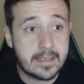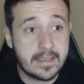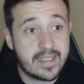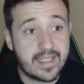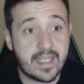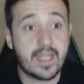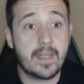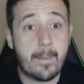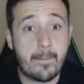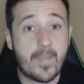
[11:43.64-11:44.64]

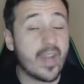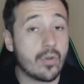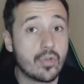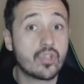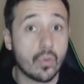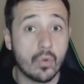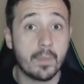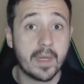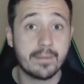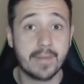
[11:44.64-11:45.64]
Sí, pero no es su
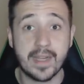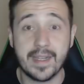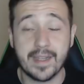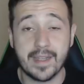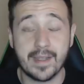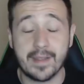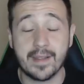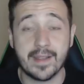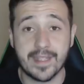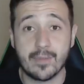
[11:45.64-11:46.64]
culpa. ¿vale?
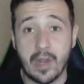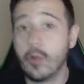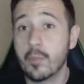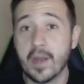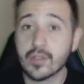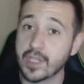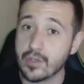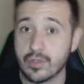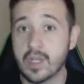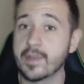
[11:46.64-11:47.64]
Eh, echemos la culpa a los que no
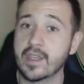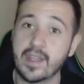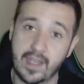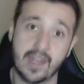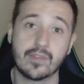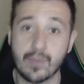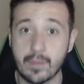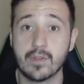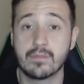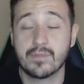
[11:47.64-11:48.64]
son capaces de llegar a su
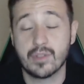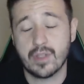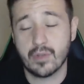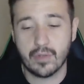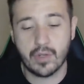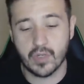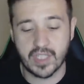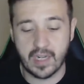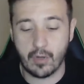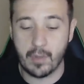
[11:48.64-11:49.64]
ritmo, ¿no? Digo, yo creo que
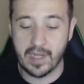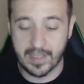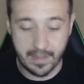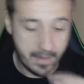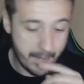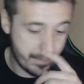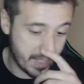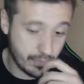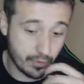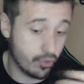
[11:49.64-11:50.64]
será algo más,
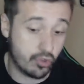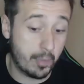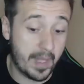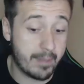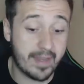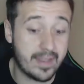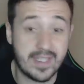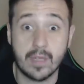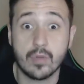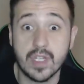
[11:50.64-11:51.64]
más justo. No es culpa de Mercedes
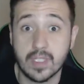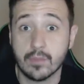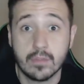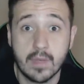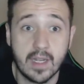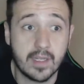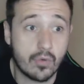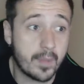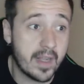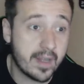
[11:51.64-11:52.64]
ser buenísimos, ¿vale? Es
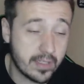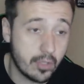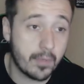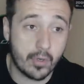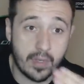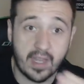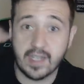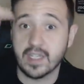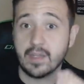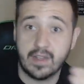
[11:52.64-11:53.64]
culpa del resto por no llegar a
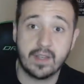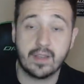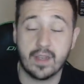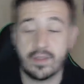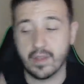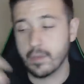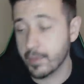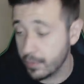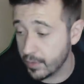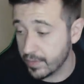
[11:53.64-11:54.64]
ese nivel de excelencia, ¿no?
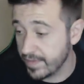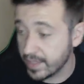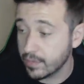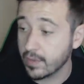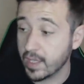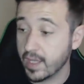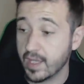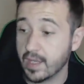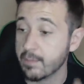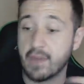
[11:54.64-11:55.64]
Pero bueno, entiendo
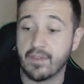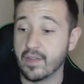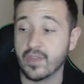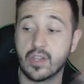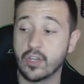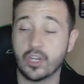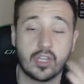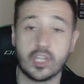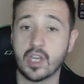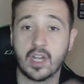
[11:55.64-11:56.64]
que es más fácil
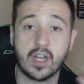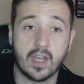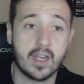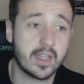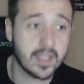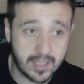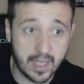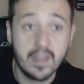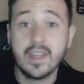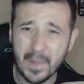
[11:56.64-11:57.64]
criticar al que gana y ya
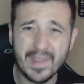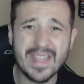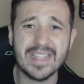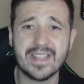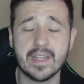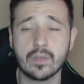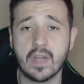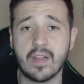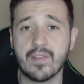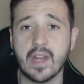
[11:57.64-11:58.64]
está. Y, es cierto que
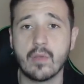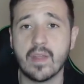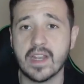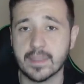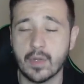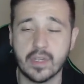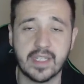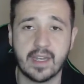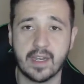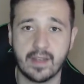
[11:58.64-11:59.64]
al final una de las mejores
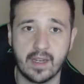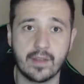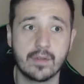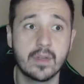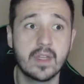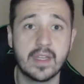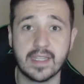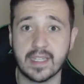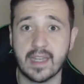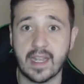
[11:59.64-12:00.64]
carreras del año es en la